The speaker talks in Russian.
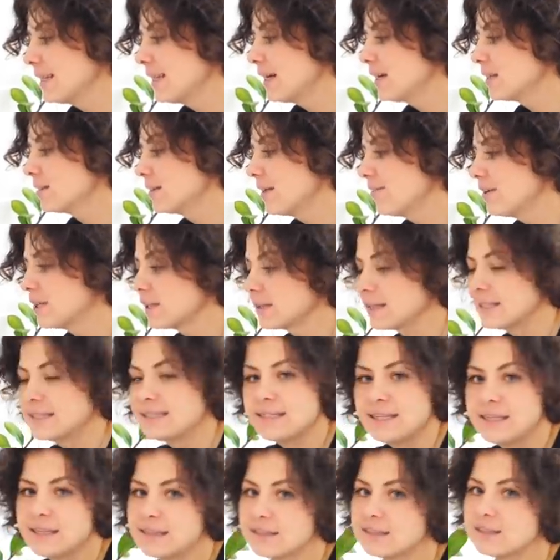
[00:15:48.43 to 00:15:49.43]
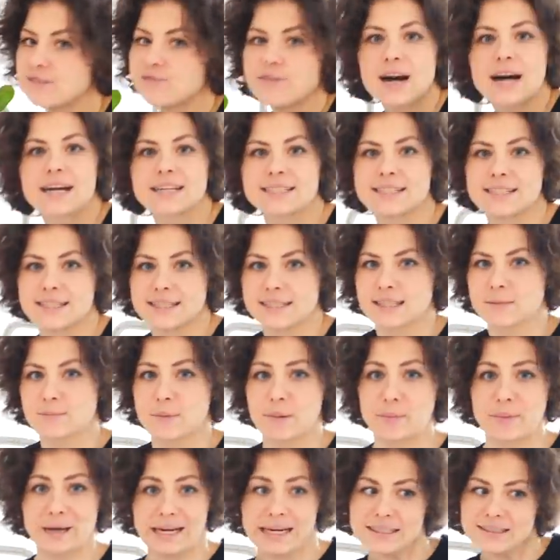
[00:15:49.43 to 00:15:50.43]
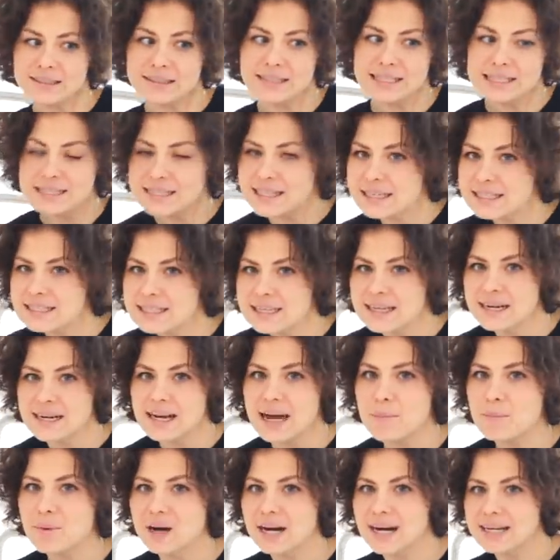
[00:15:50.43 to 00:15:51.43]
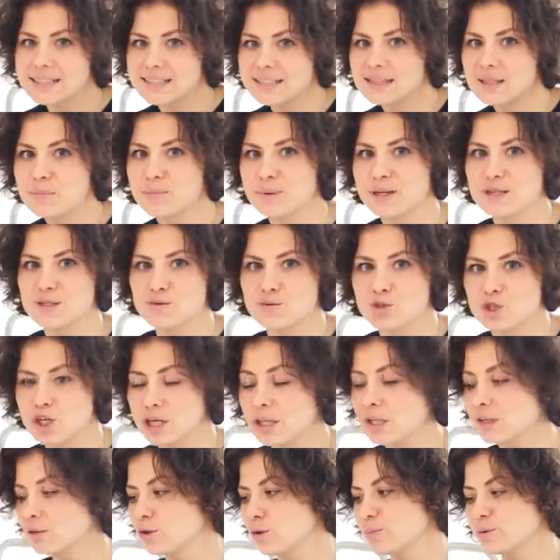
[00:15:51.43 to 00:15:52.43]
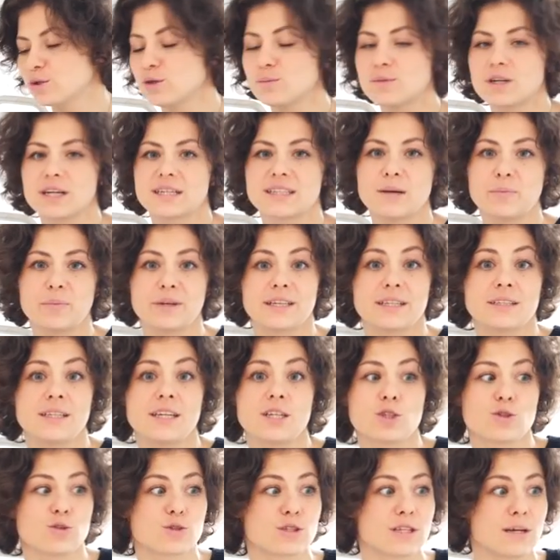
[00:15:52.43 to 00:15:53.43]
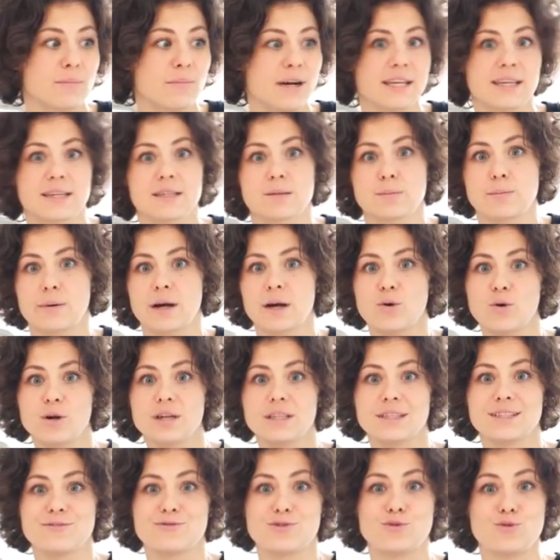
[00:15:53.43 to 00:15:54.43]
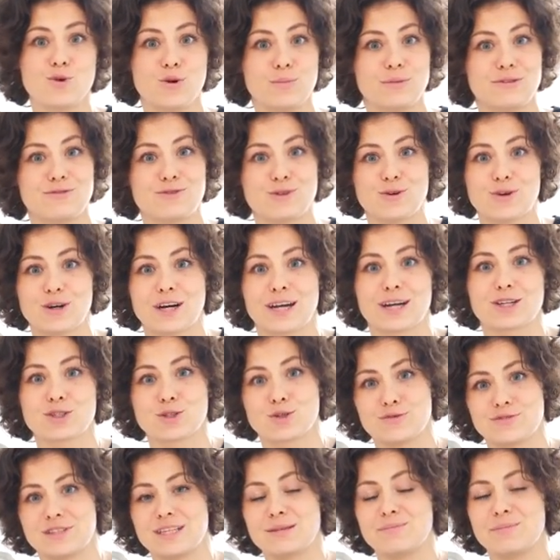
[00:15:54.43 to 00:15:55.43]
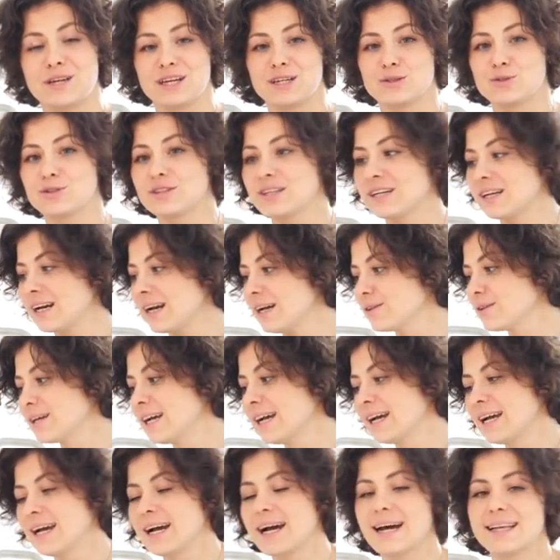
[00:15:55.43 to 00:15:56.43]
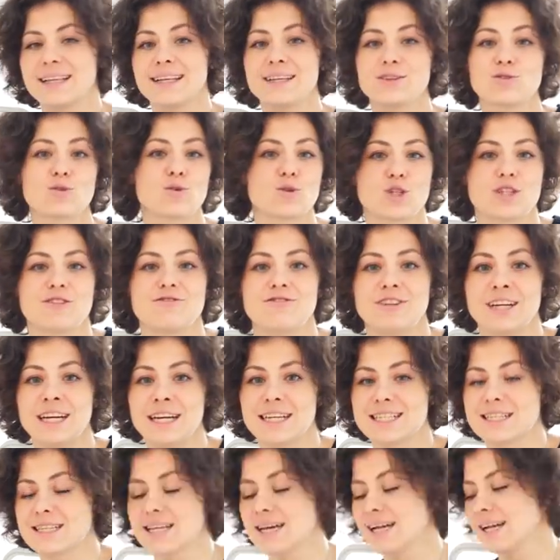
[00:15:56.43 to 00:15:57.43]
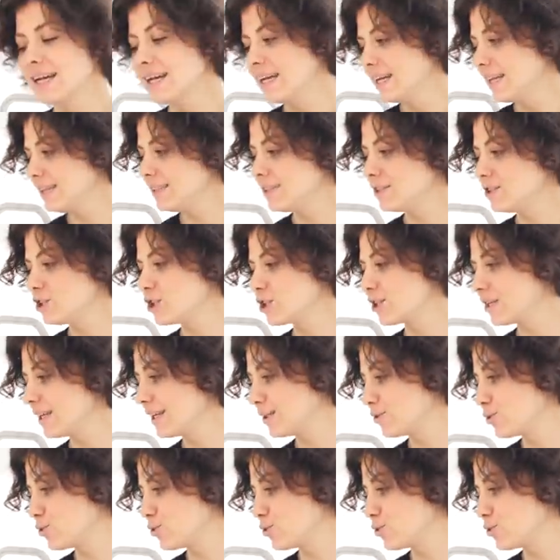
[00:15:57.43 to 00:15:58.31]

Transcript: Она, наверное, день-два где-то попряталась так слегка, походила, поизучала, но потом, когда поняла, что собаки спокойны, в доме все хорошо, все бегают, играют, она тоже вылезла и начала